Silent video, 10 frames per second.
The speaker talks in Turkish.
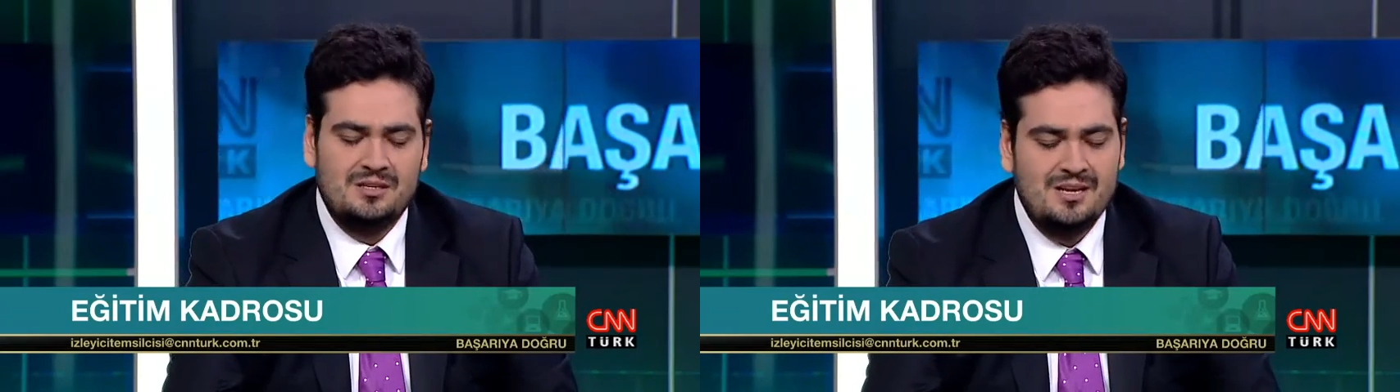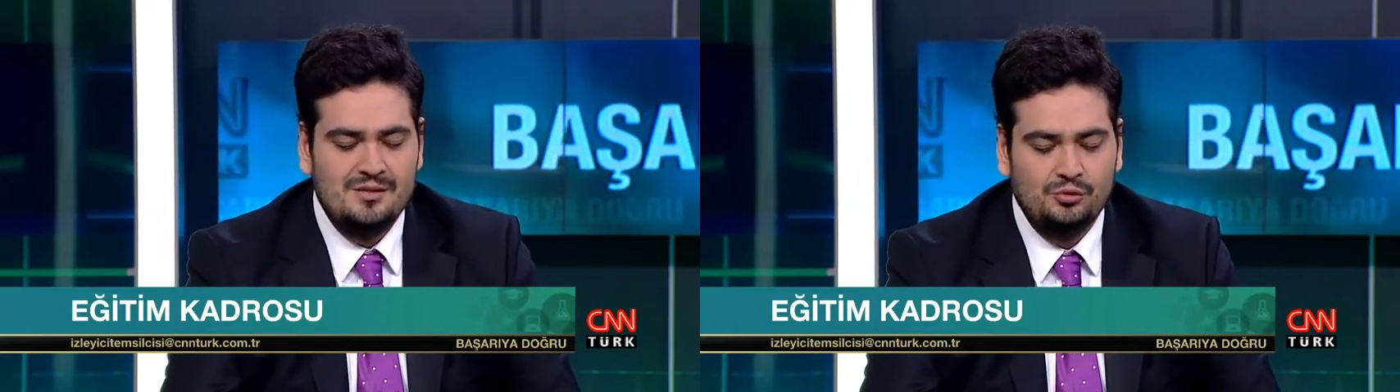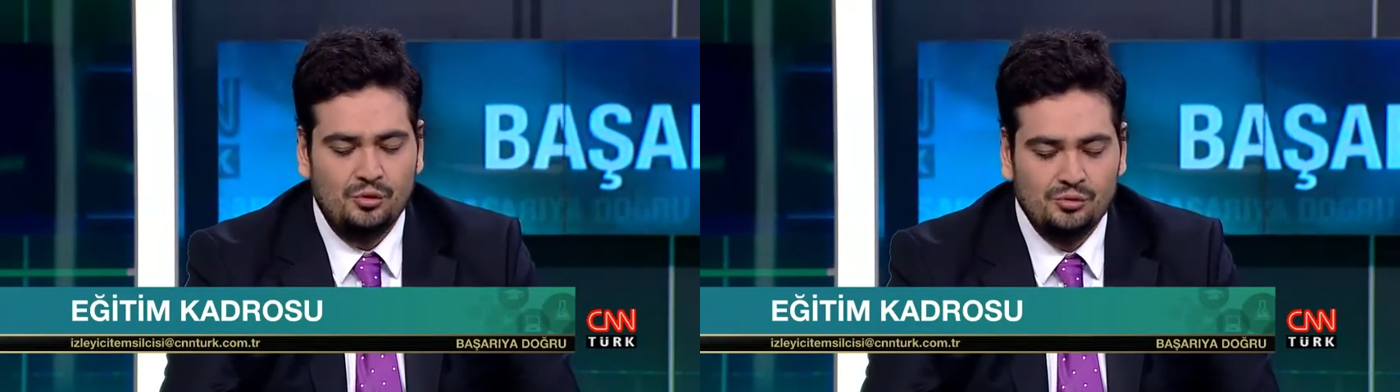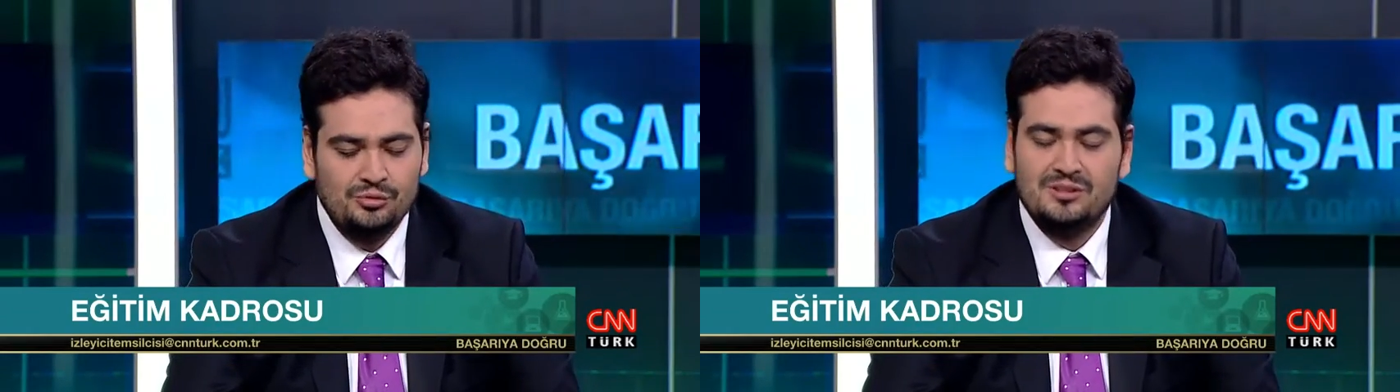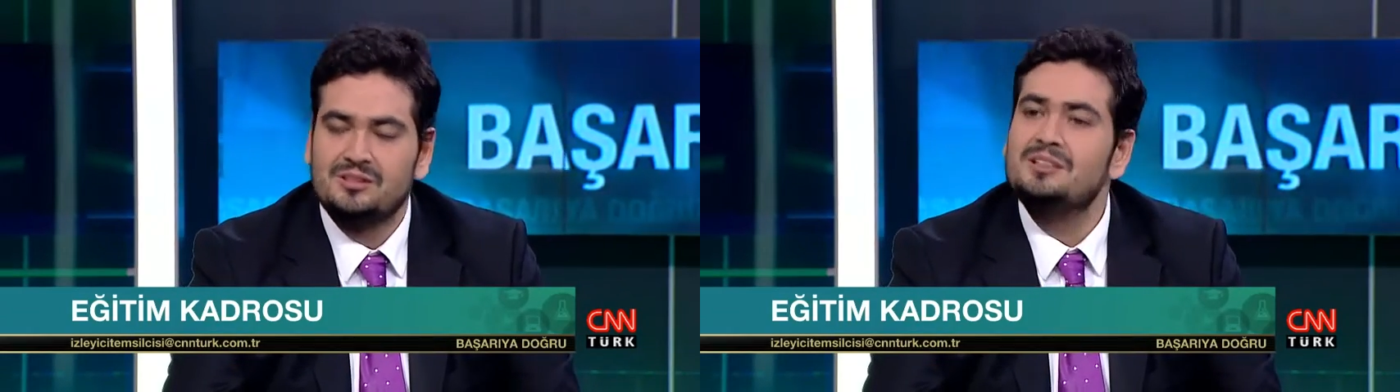en
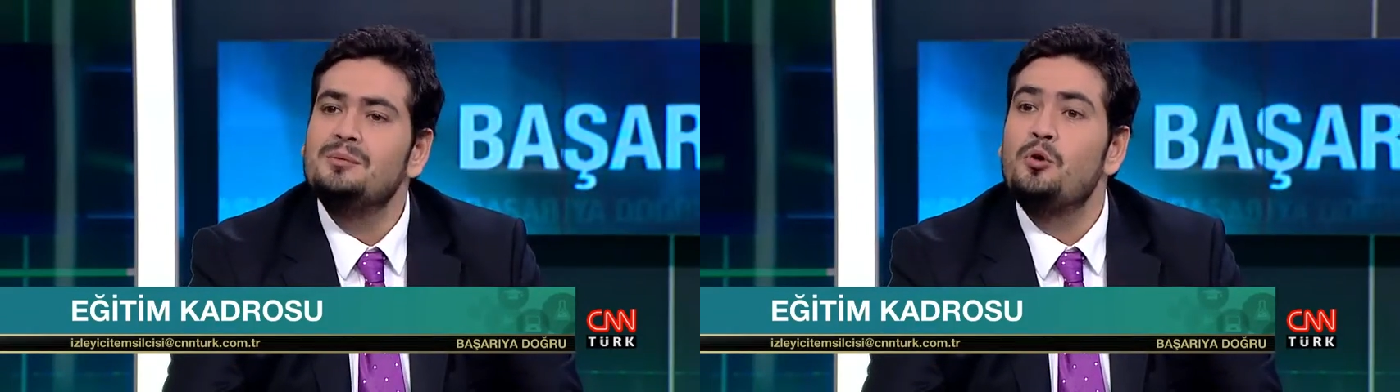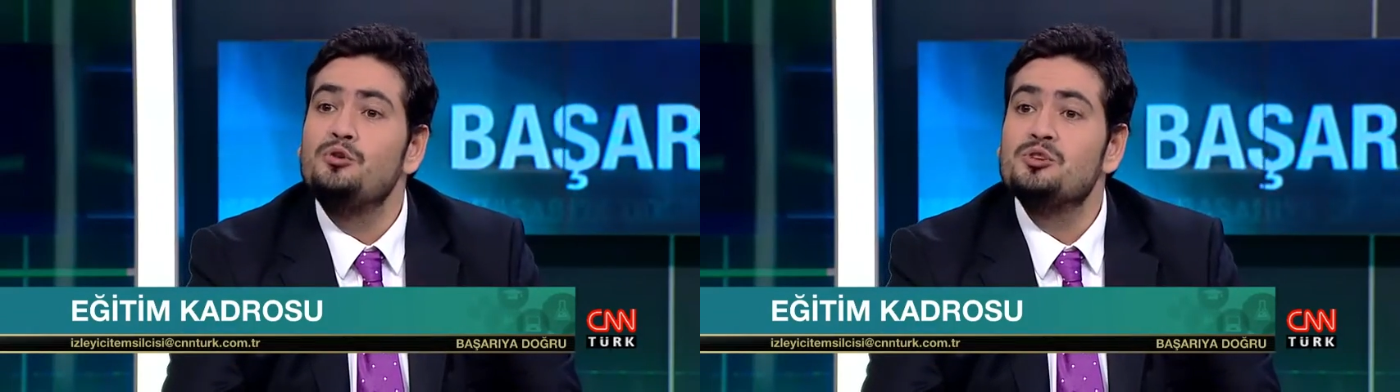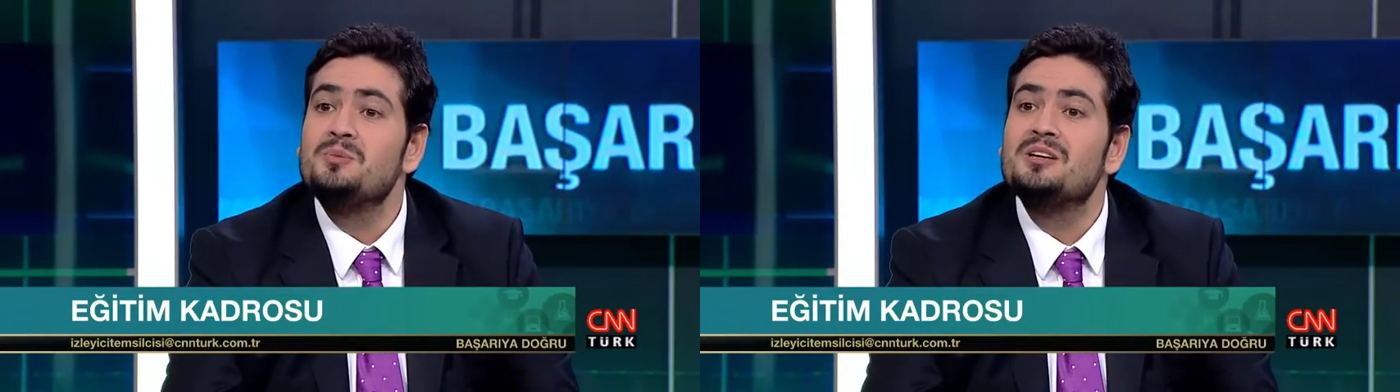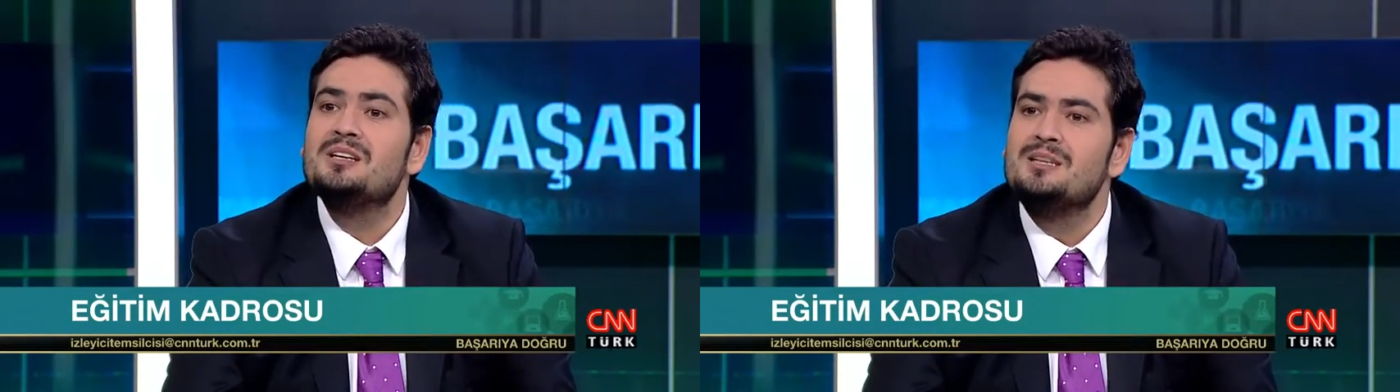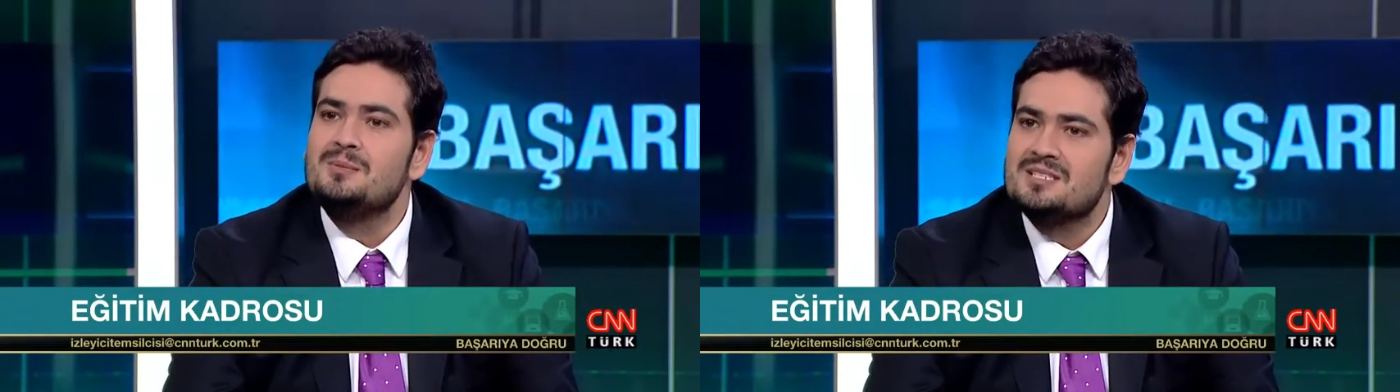doğrularını önce bir
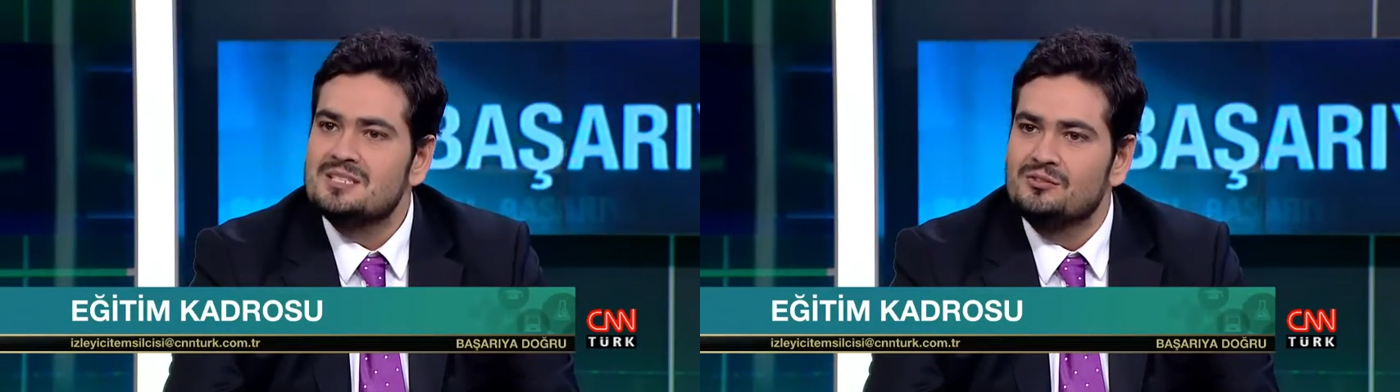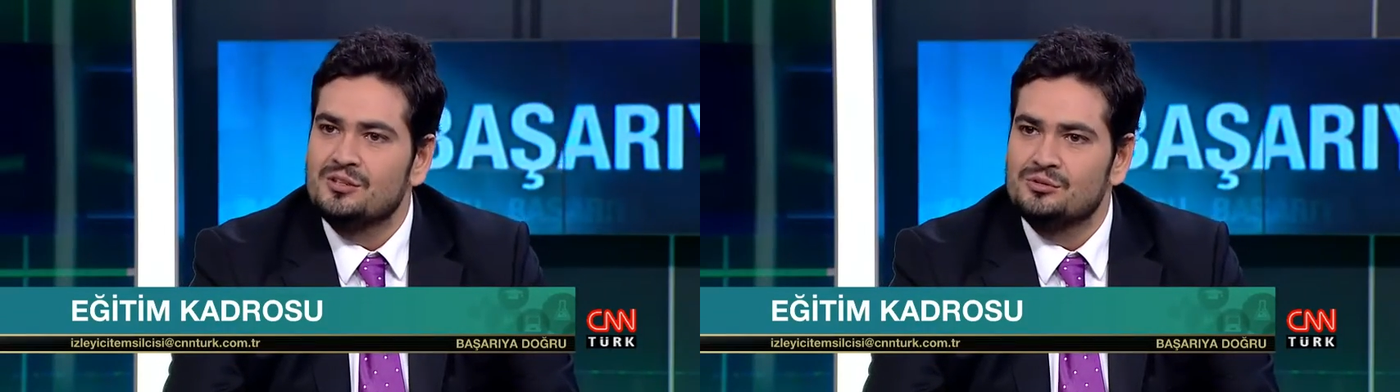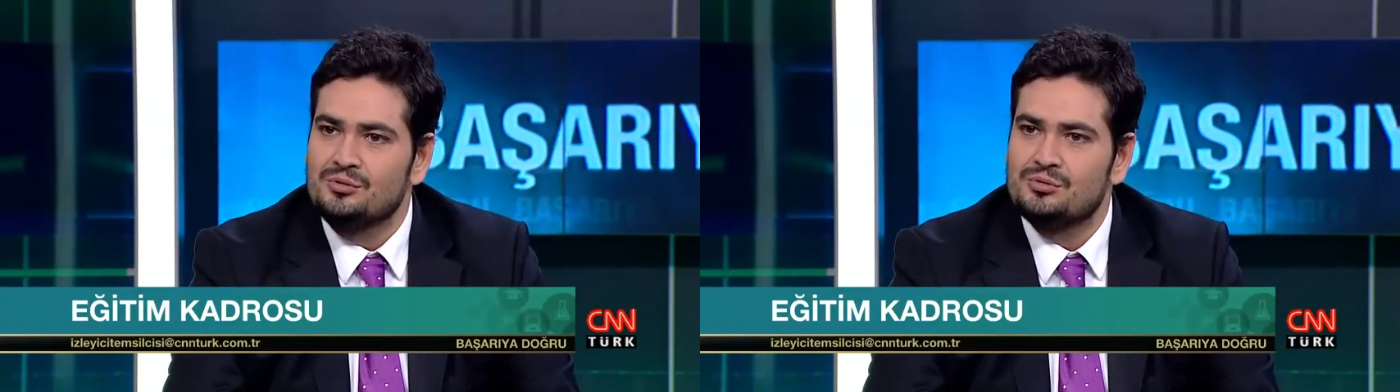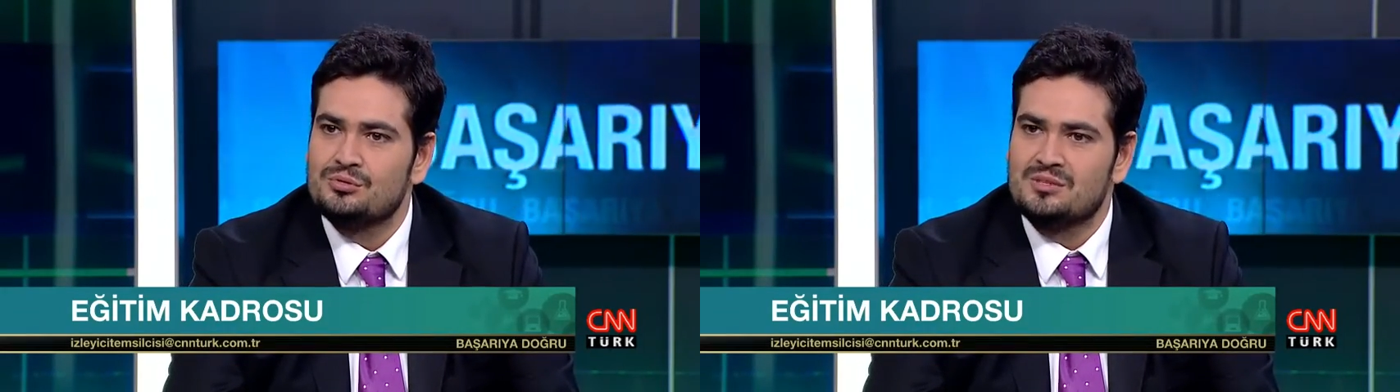akademik sınav alıyoruz.